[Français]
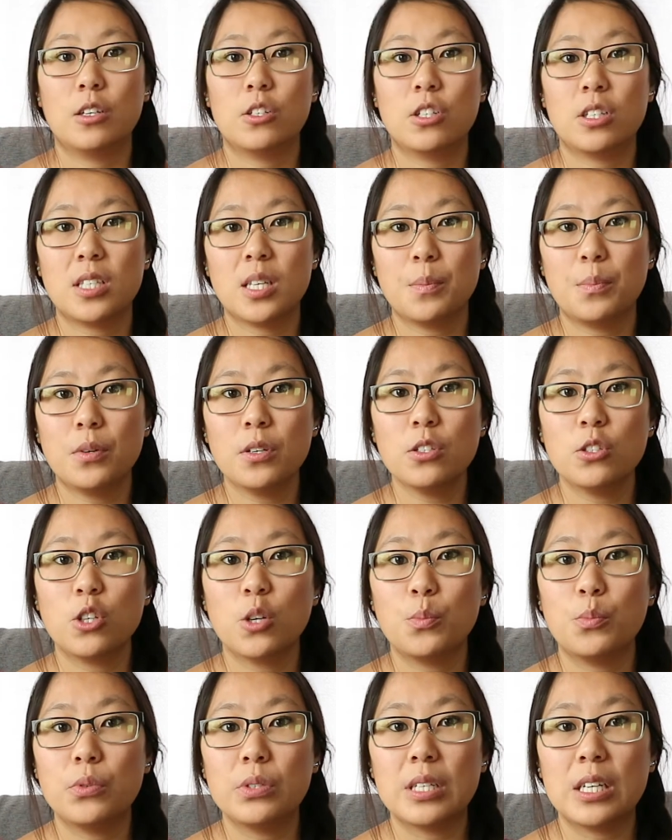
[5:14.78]
Je sais pas ce
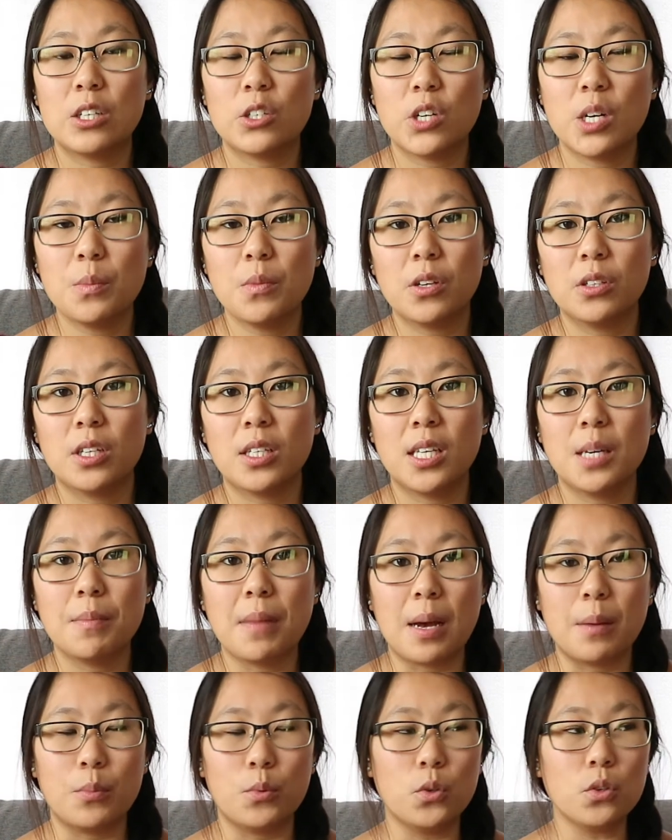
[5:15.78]
qui a poussé le gars à m'en donner
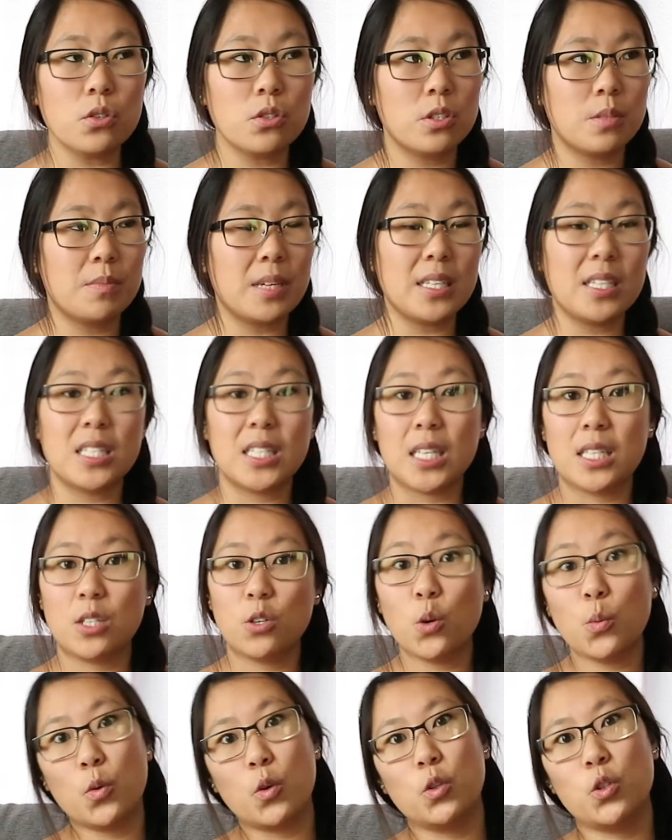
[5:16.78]
ma bourse. Peut-être qu'il s'est dit,
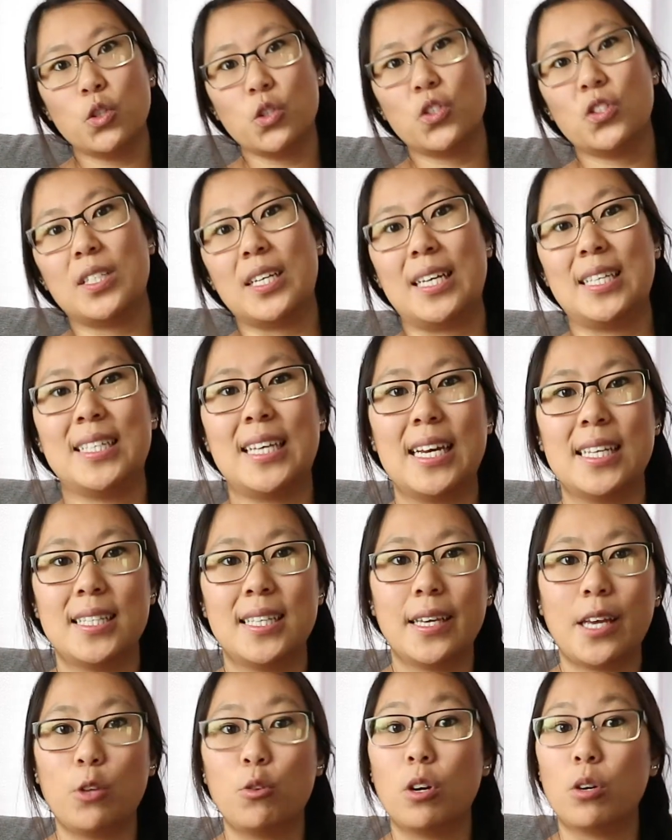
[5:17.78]
oh mon dieu, c'est une
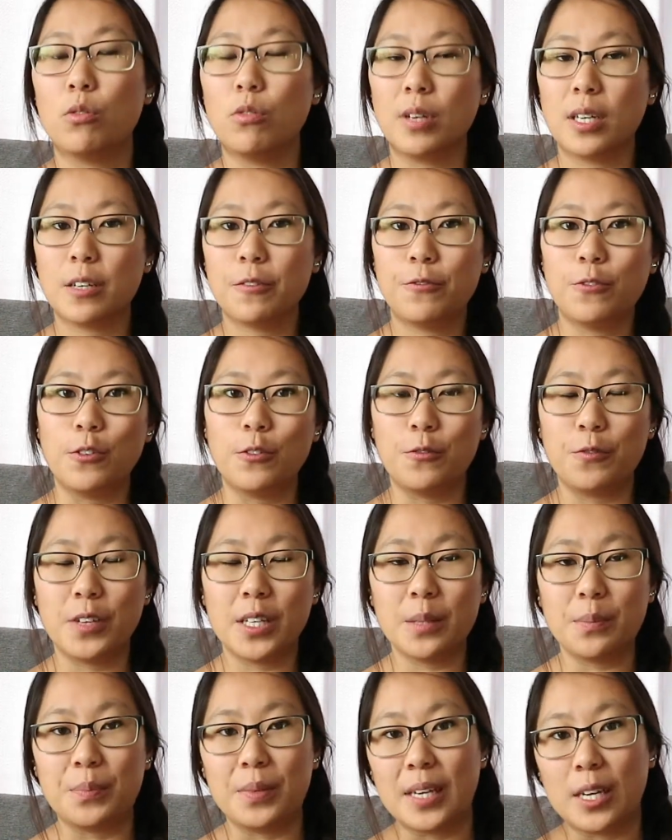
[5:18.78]
asiatique, elle doit courir full
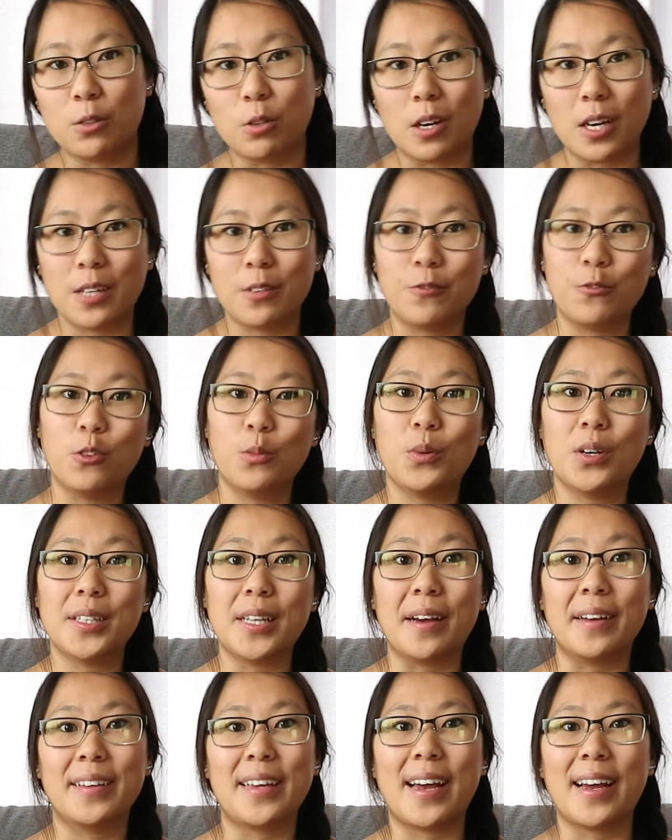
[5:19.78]
vite, puis elle doit être full bonne
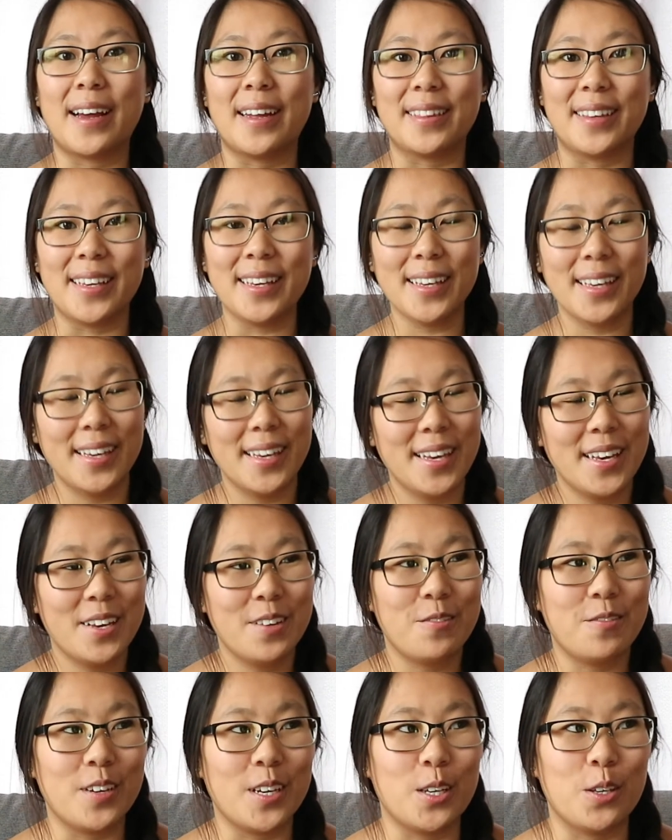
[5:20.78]
en karaté.
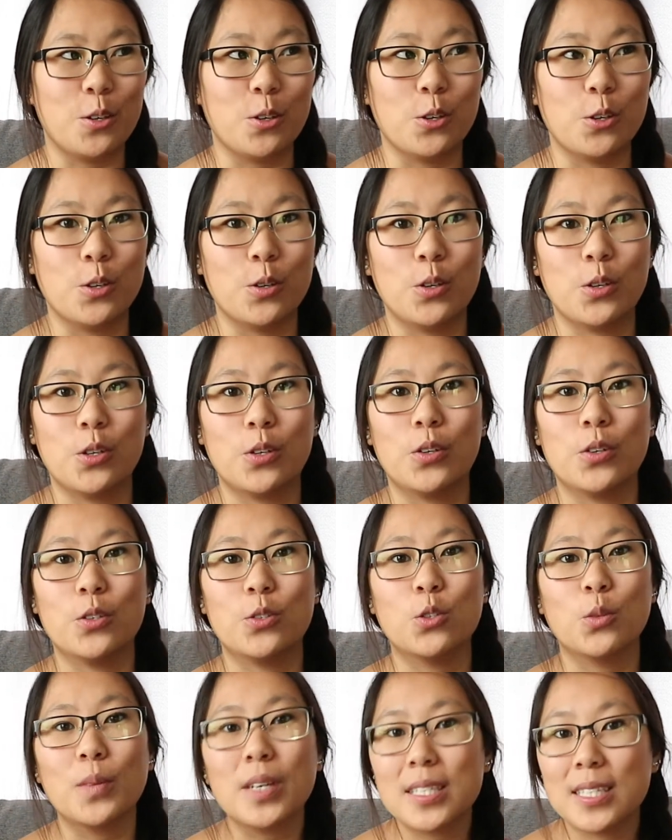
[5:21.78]
Fait que euh,
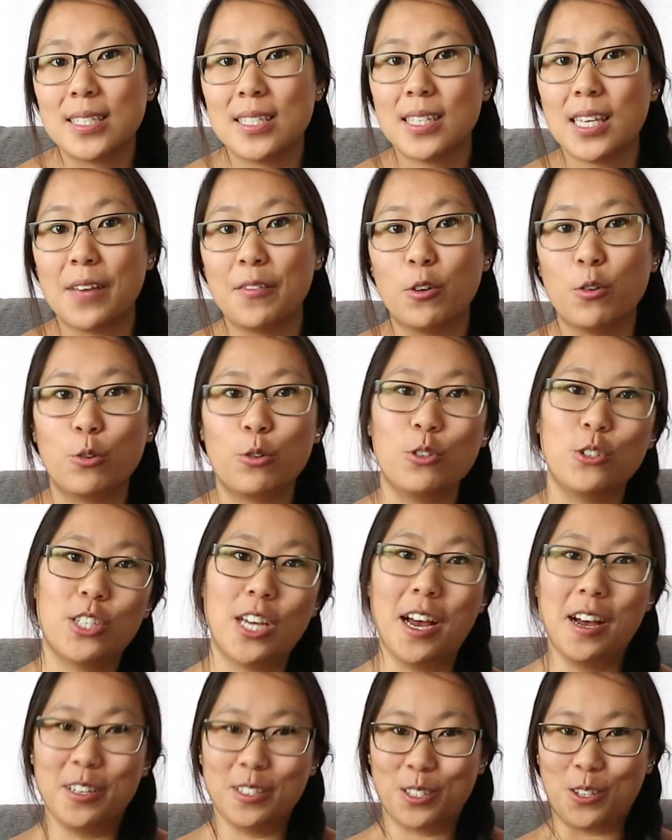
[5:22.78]
sûrement qu'il s'est dit qu'il n'y avait aucune
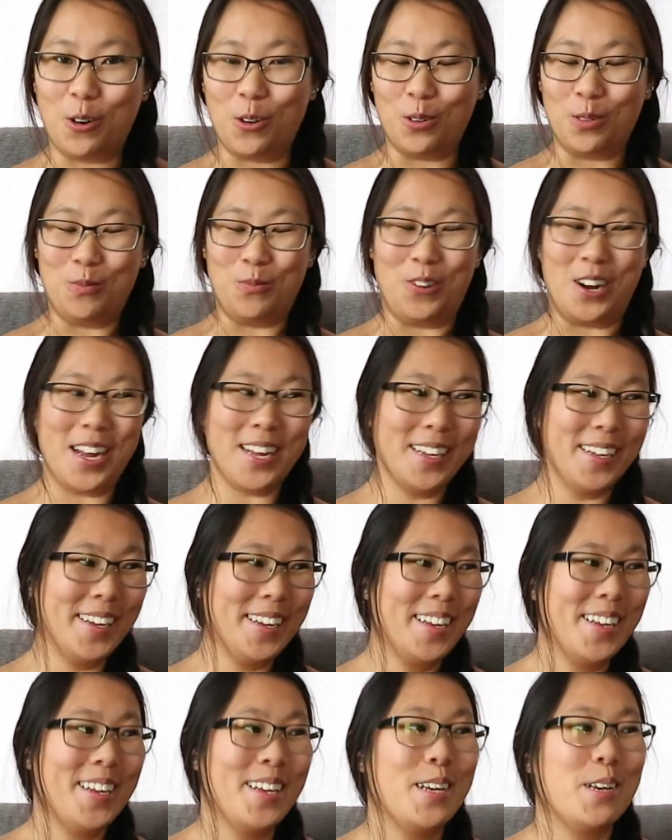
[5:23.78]
chance contre moi.
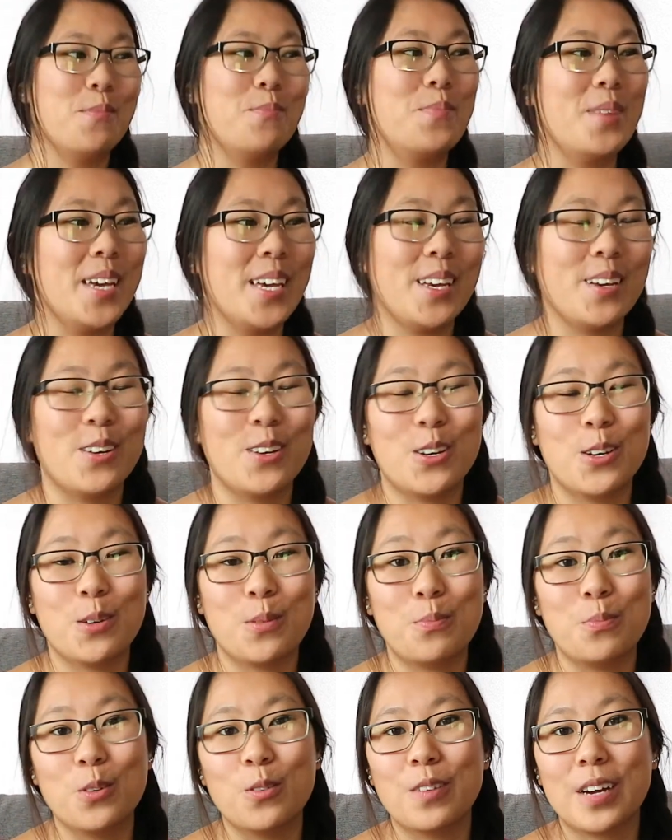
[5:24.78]
Mais
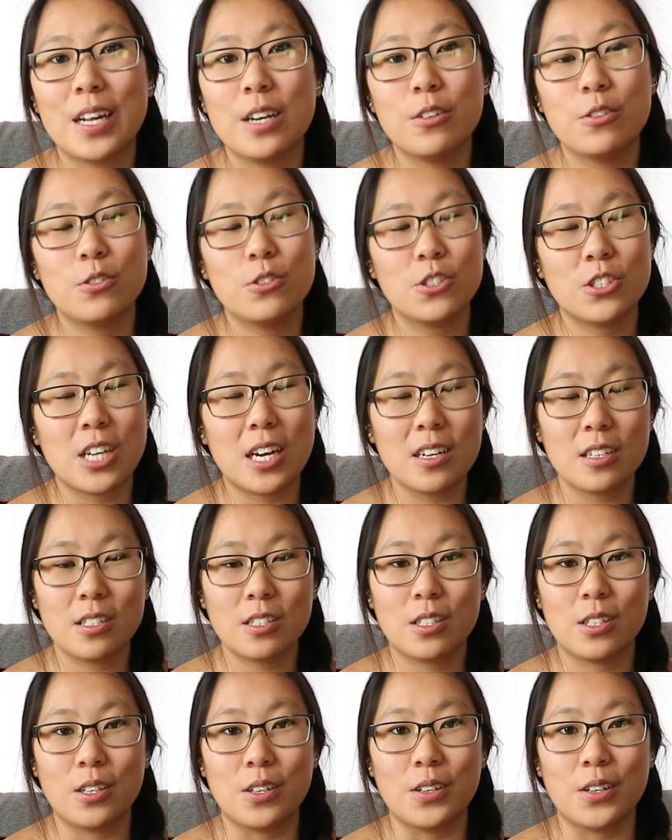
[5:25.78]
euh, pour vrai, là, une
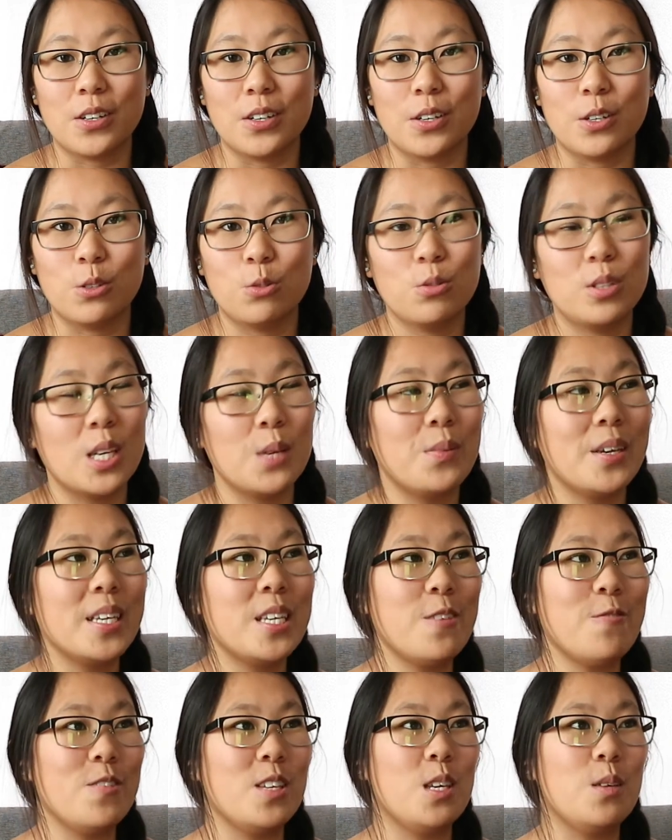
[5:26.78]
chance que tout est bien
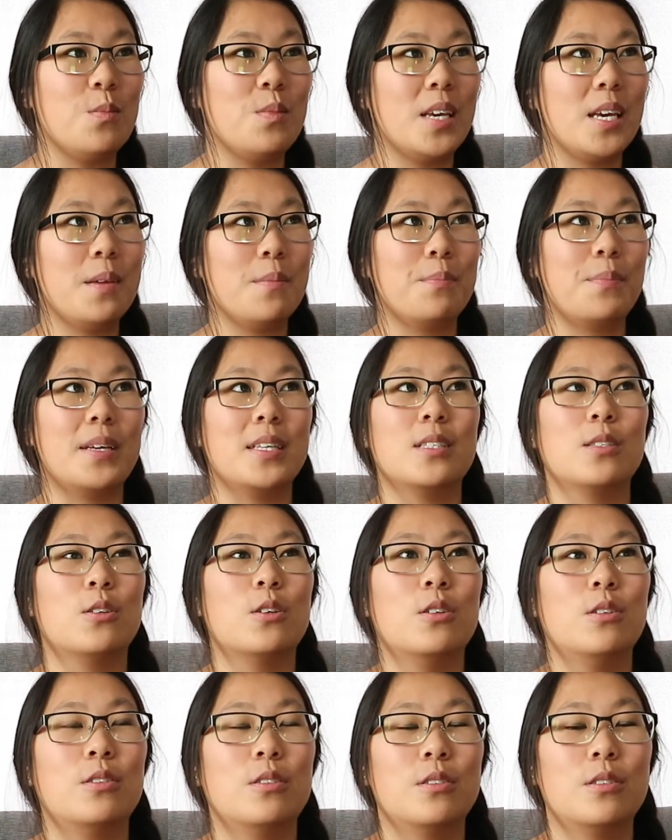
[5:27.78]
qui finit bien, parce que
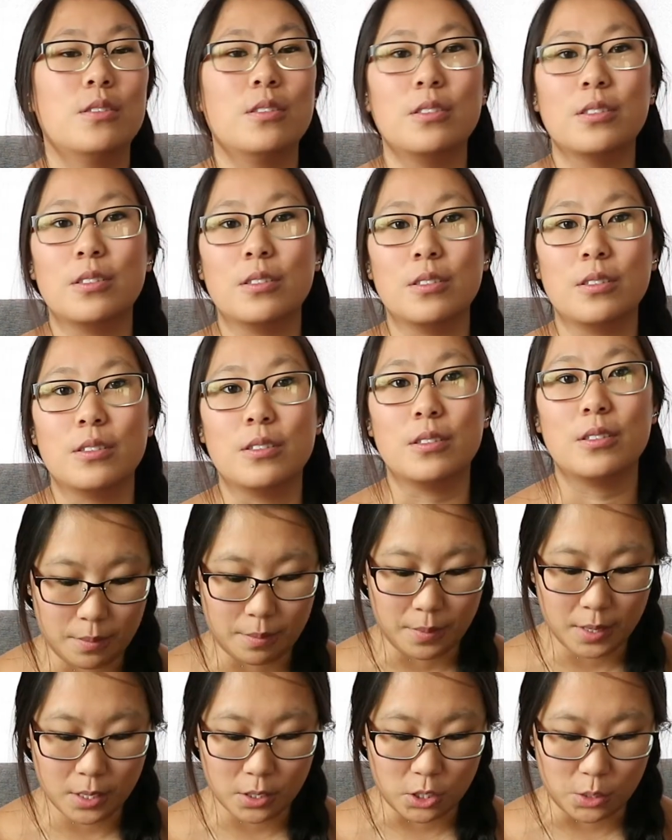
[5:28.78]
là, euh,
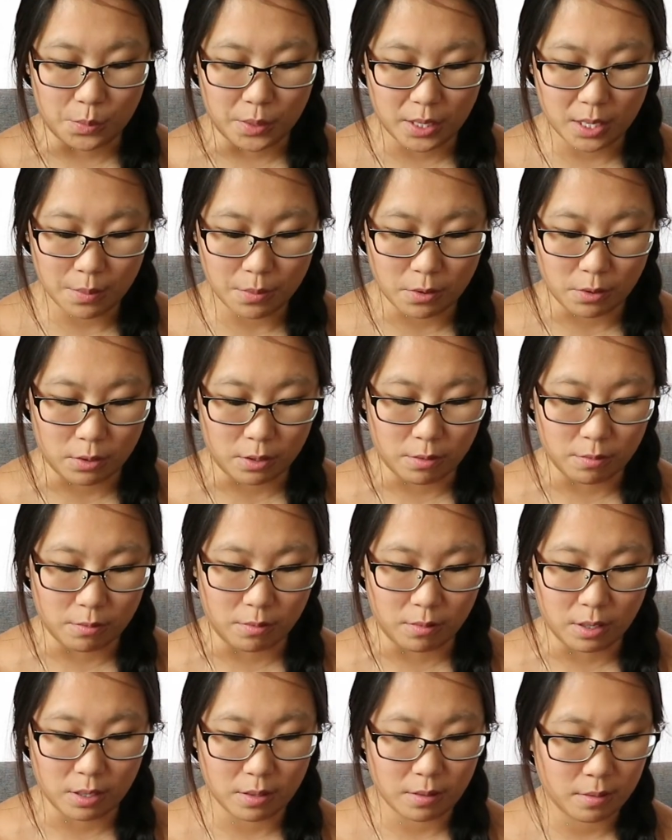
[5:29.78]
merde, j'ai pété mon
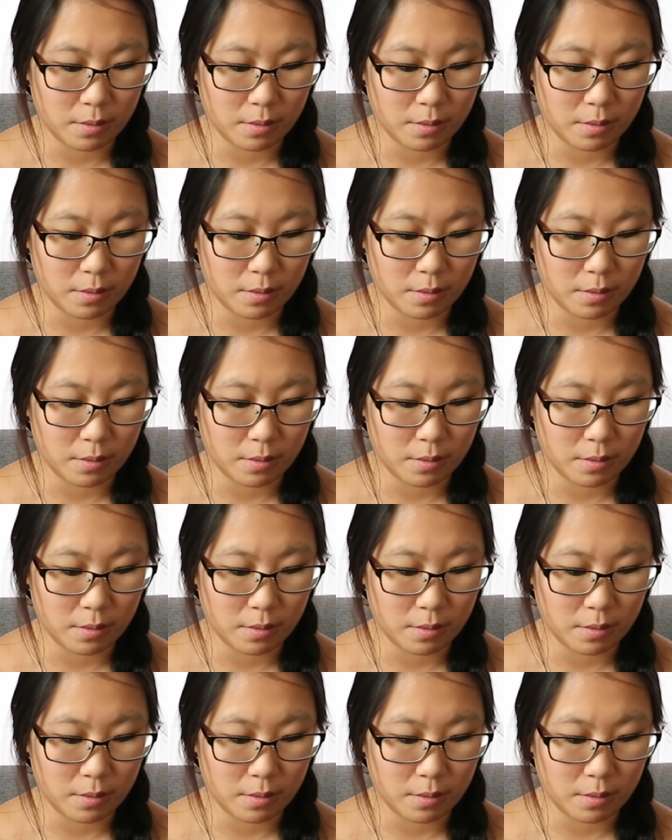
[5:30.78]
ongle.